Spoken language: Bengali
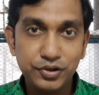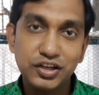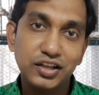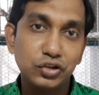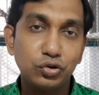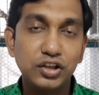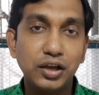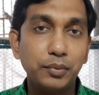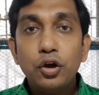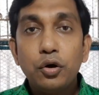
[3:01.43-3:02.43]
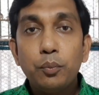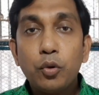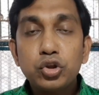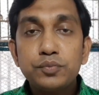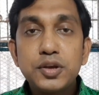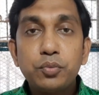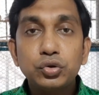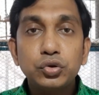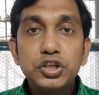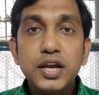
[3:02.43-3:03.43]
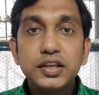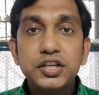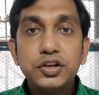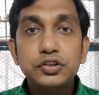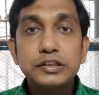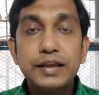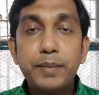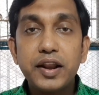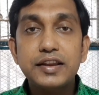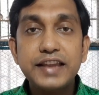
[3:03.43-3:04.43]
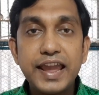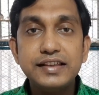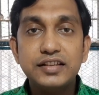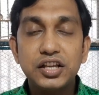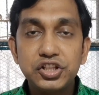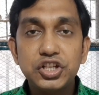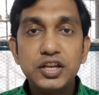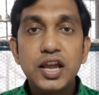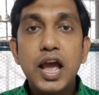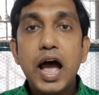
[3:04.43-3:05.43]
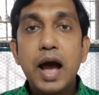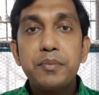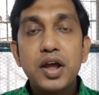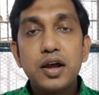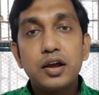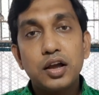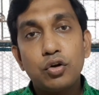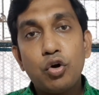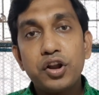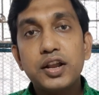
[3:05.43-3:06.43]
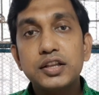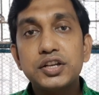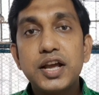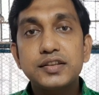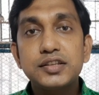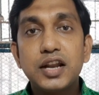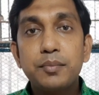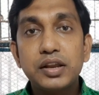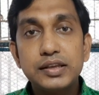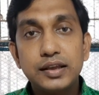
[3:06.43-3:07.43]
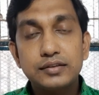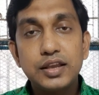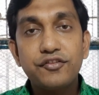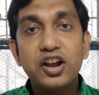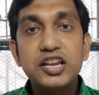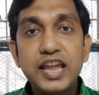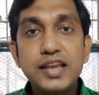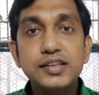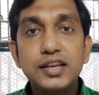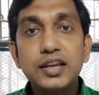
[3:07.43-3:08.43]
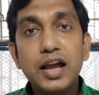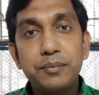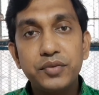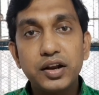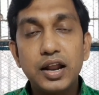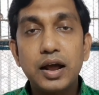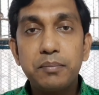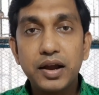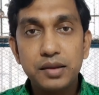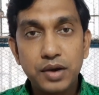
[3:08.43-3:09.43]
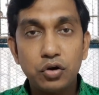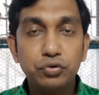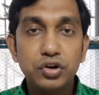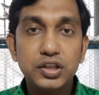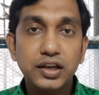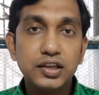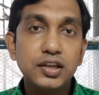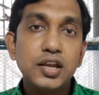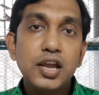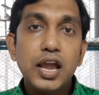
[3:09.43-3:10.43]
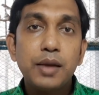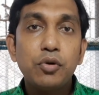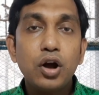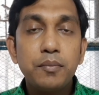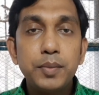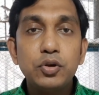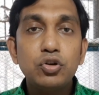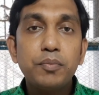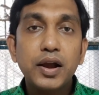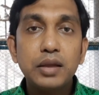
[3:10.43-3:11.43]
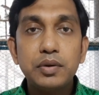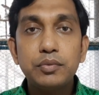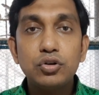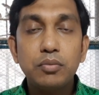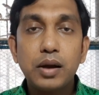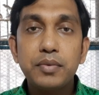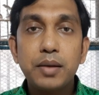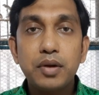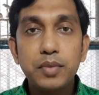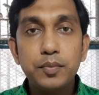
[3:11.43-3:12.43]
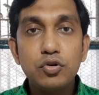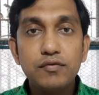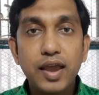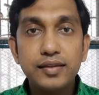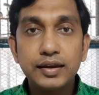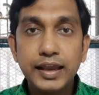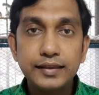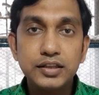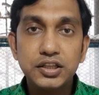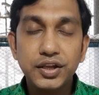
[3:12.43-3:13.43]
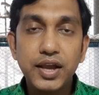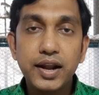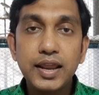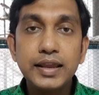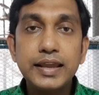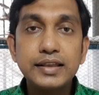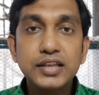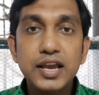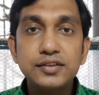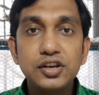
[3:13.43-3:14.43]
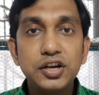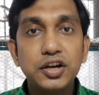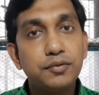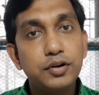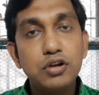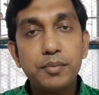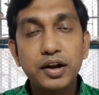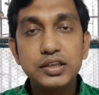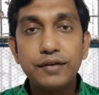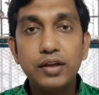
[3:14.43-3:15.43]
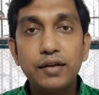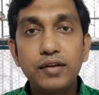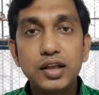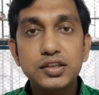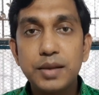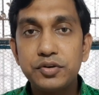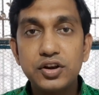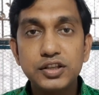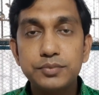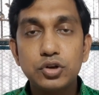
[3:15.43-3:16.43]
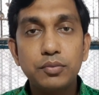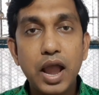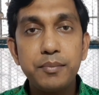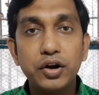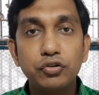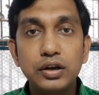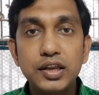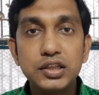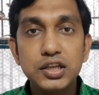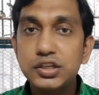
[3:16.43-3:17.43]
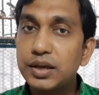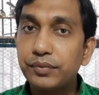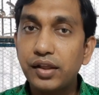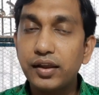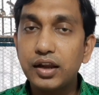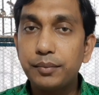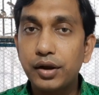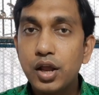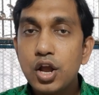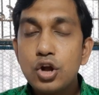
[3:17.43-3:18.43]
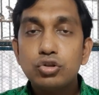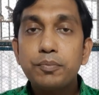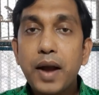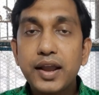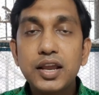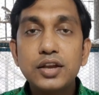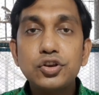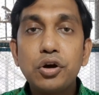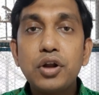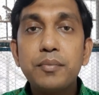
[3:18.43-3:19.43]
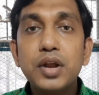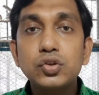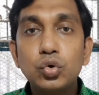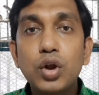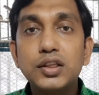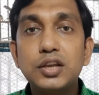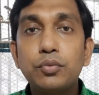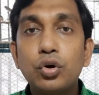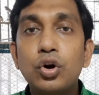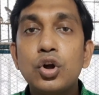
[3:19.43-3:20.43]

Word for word: আপনাদের কাছে চলে যাবে প্রথম যে পদ্ধতি আছে সেটা হচ্ছে সেপারেট কেজ জি আমরা অনেক ক্ষেত্রে আছি যারা আমরা সেপারেট কেজে আপনার পাখি পালন করে থাকি এবং বিভিন্ন পাখি বিভিন্নভাবে আমরা বিভিন্ন সাইজের কেজে দিয়ে থাকি আর এই কেজ সাইজ রিলেটেড ভিডিও আমার কাছে অ্যাভেলেবেল আছে আমি ডিসক্রিপশন এবং আই বাটনের লিঙ্ক দিয়ে দিচ্ছি আপনারা দেখে নেবেন তো পাখিকে যখন আমরা জোড়া দিব